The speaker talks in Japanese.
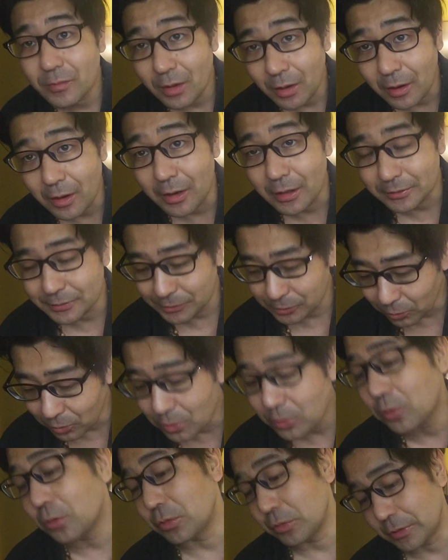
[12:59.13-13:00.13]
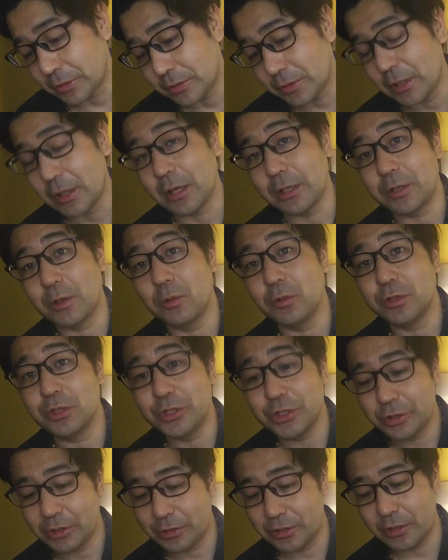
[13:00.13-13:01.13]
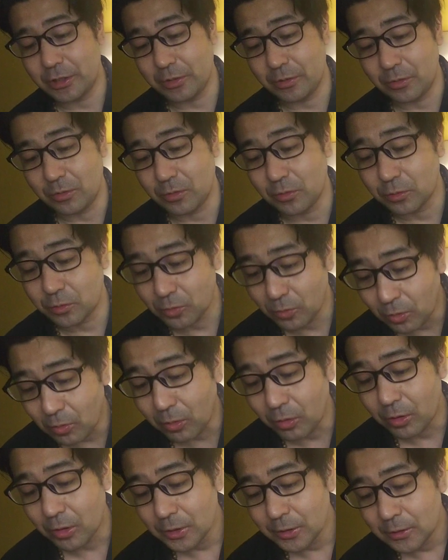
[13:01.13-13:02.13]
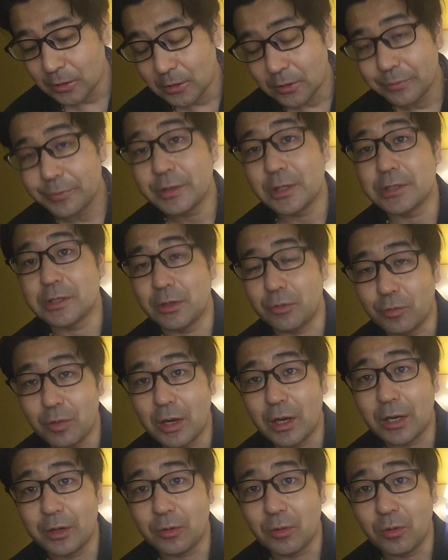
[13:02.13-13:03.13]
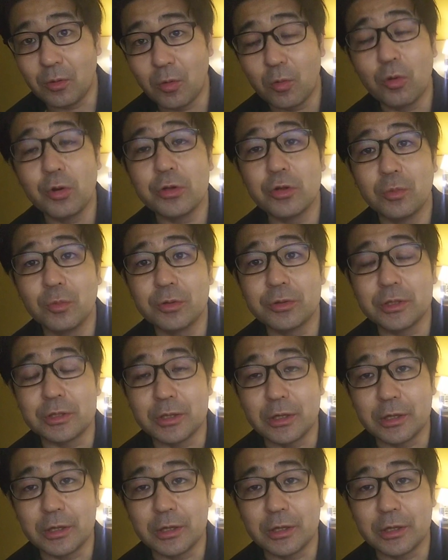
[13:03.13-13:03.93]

はい、そういうことですだから日本人っていうことを皆さんはあの誇りに思ってい